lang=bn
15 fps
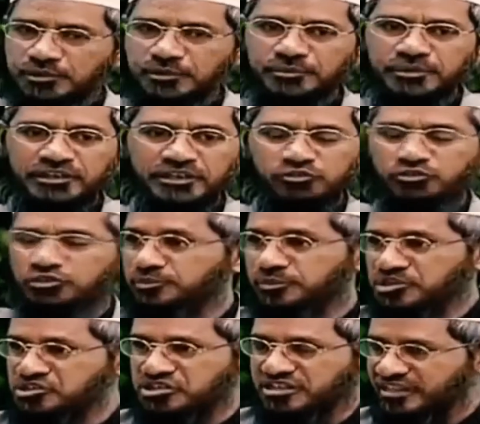আগেকার
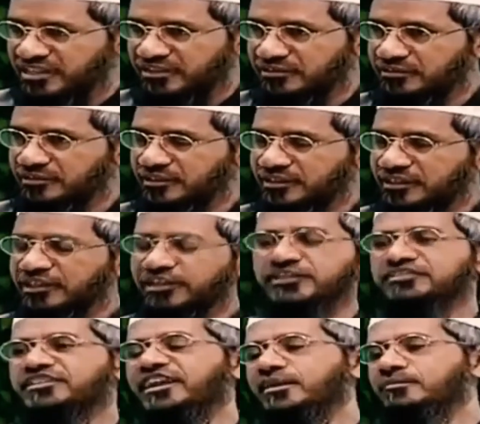রাজাবাদশারা এমন করত
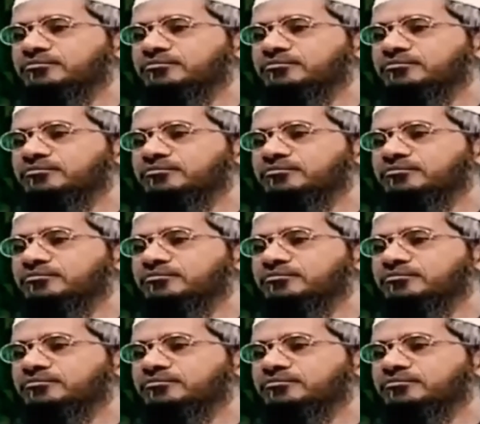এটা